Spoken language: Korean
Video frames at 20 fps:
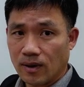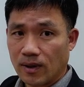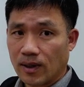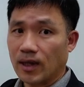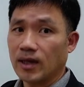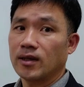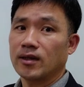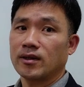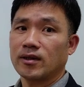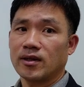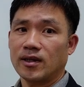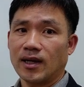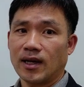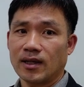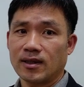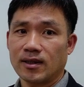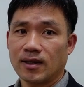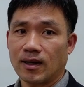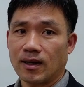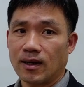그러니까 이런 글이
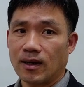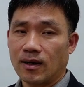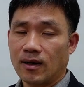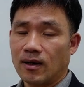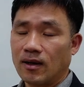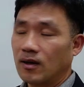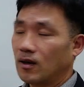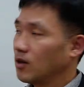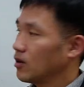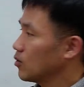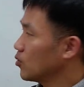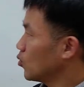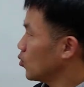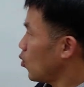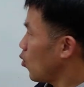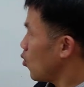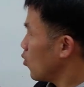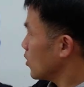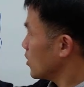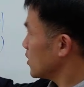아니라
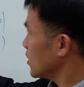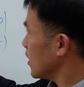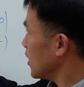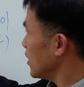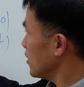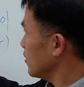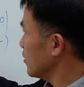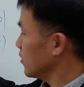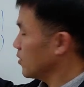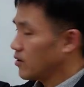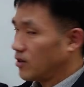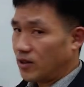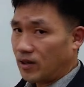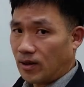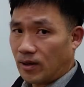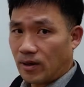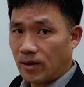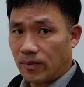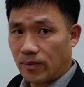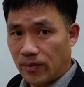독자가 있는
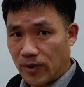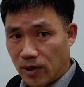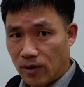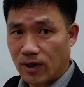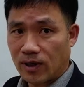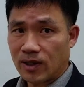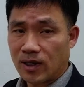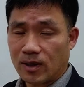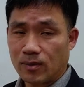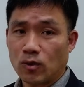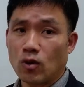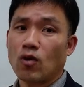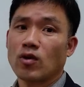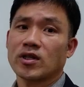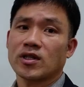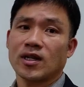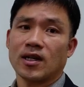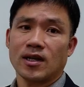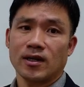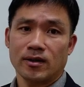글이 필요하다는
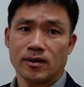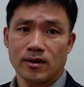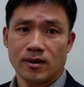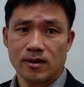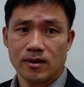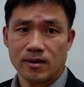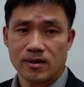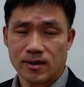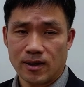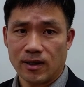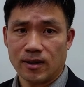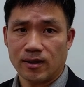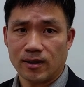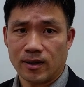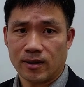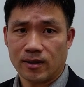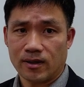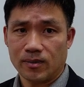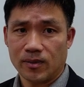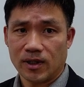독자가 있는 글을 써야
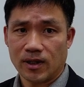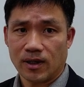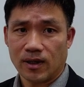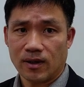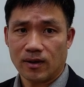된다는 겁니다.